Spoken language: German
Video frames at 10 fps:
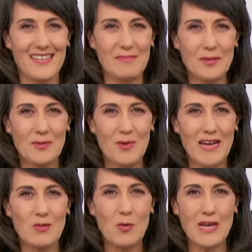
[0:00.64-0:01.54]

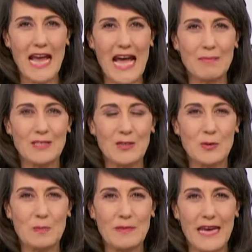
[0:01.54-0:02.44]
Bonsoir, guten Abend
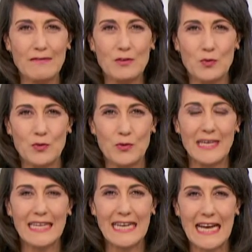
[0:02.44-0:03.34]
und bienvenue zu
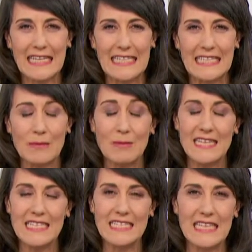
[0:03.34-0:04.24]
Ihren Nachrichten
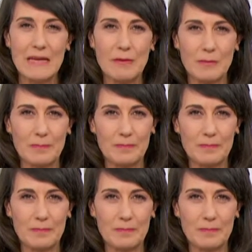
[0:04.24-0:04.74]
mit diesen Themen.